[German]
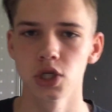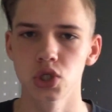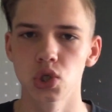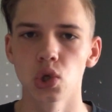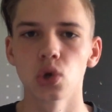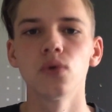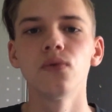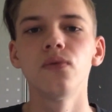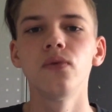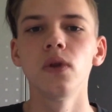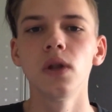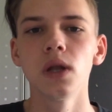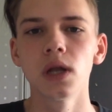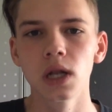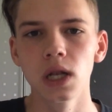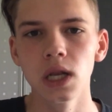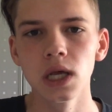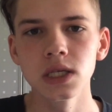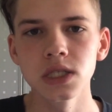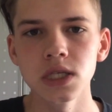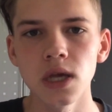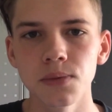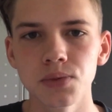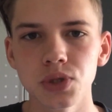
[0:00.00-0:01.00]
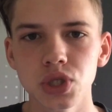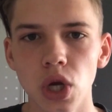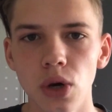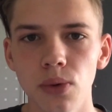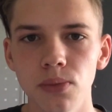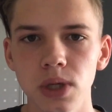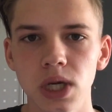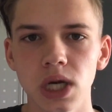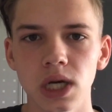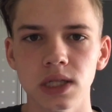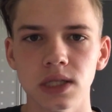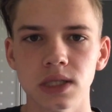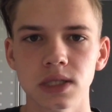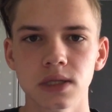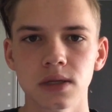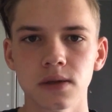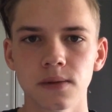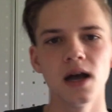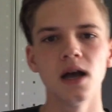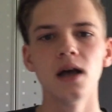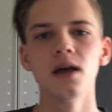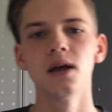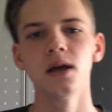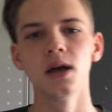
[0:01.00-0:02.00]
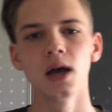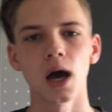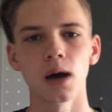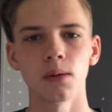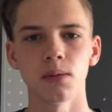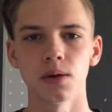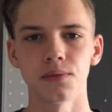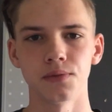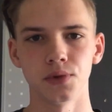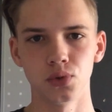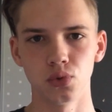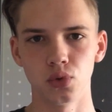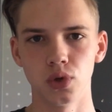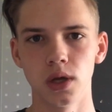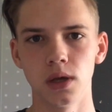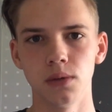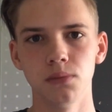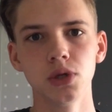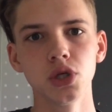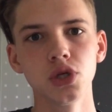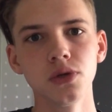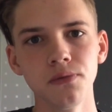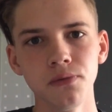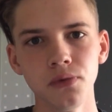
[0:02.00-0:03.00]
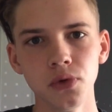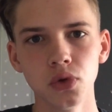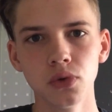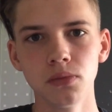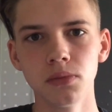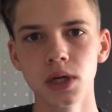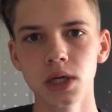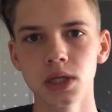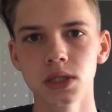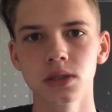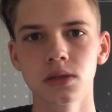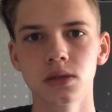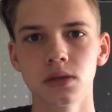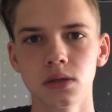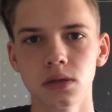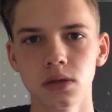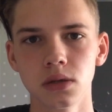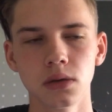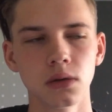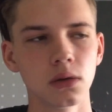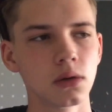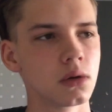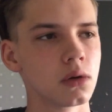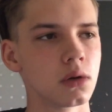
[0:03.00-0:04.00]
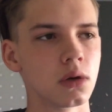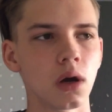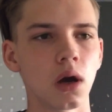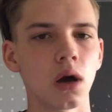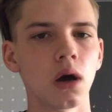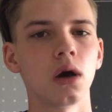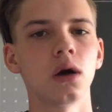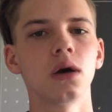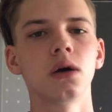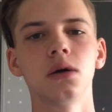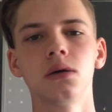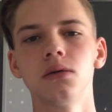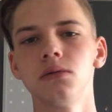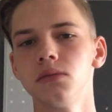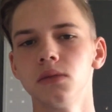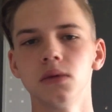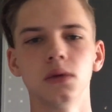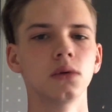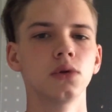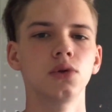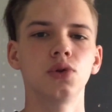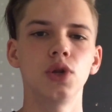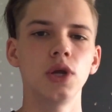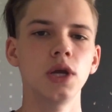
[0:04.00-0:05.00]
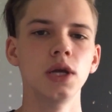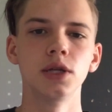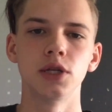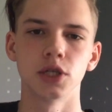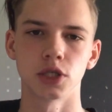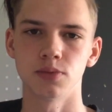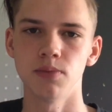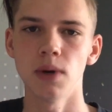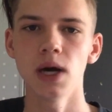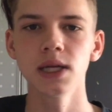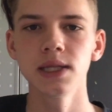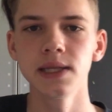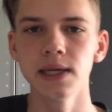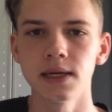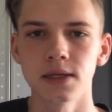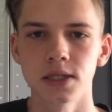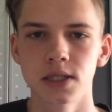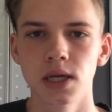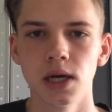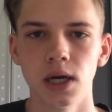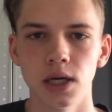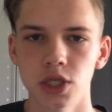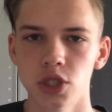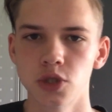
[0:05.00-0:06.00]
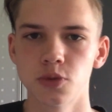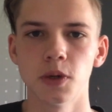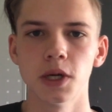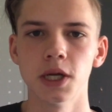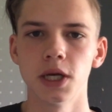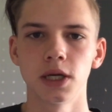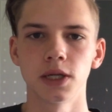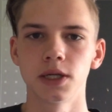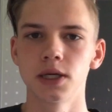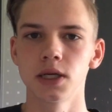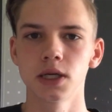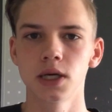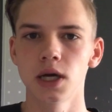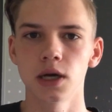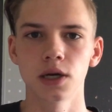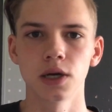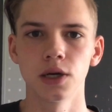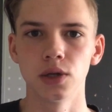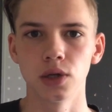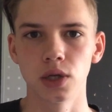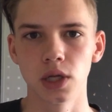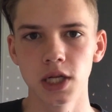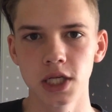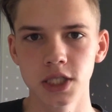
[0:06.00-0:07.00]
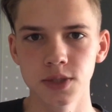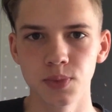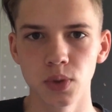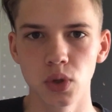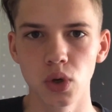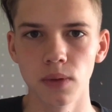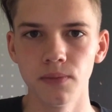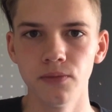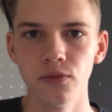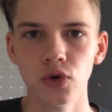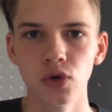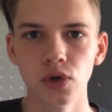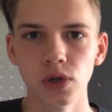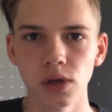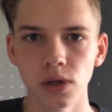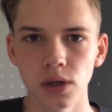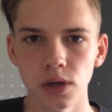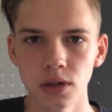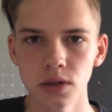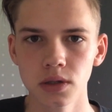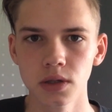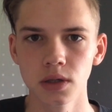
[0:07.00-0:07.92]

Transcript: Schön viele Klicks abschauen kannst. Aber wenn du gegen mich ein Video machst, ach, nee, das macht er erst gar nicht, weil er da gar keine Klicks bekommen würde.